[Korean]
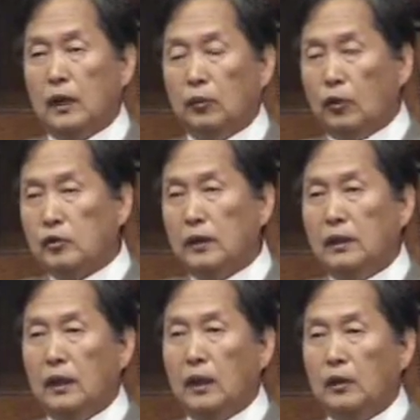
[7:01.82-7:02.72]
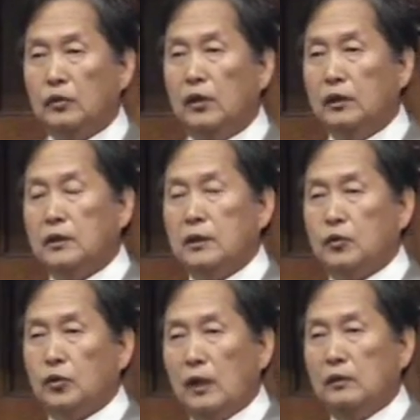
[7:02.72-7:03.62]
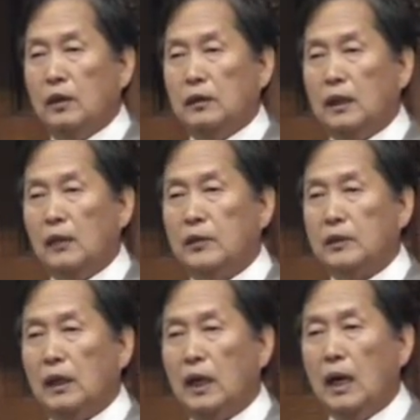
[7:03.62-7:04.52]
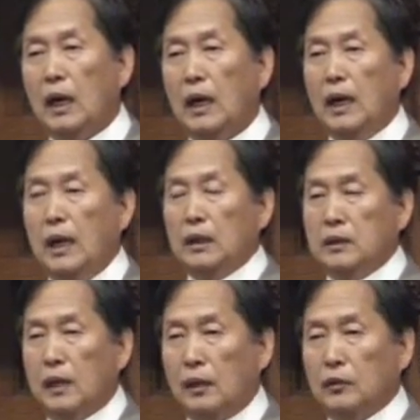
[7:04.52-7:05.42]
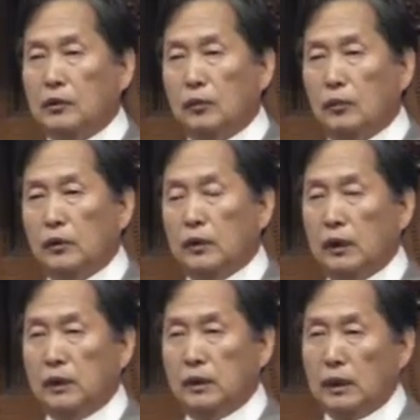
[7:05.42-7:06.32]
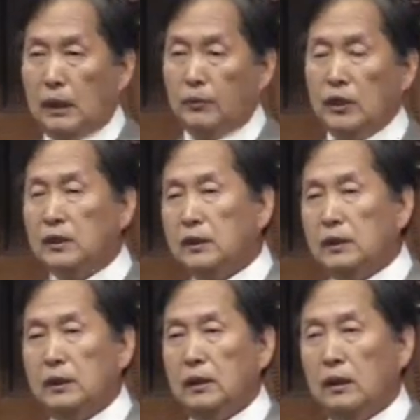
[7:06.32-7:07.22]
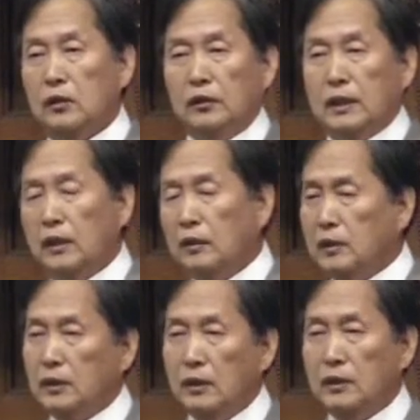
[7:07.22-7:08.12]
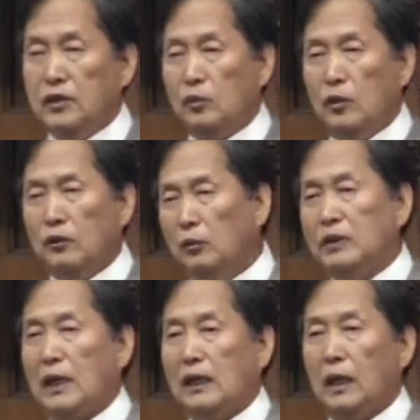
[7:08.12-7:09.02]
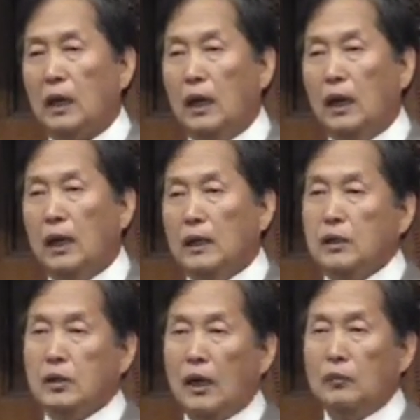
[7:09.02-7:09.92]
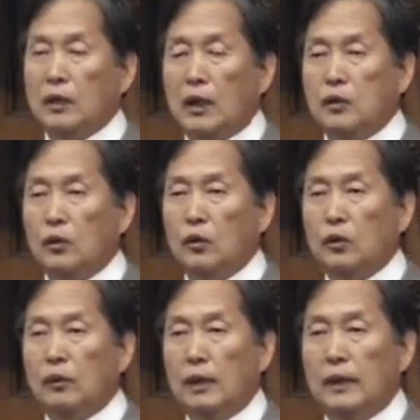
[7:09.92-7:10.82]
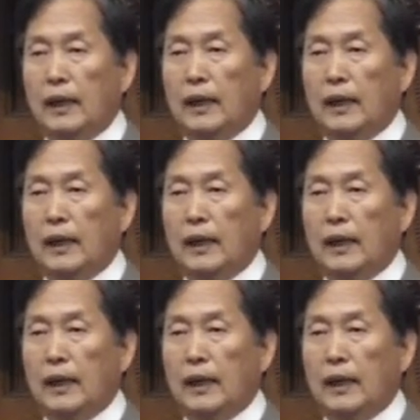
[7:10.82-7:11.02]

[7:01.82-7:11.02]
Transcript: 자기 보스한테 해가지고 여기 지금 스칸토라는 사람이 있으니까 이 사람을 좀 어떻게 참 현지 정체, 현지, 현지 정보를 너무 잘하니까 이 사람을 가지고 그동안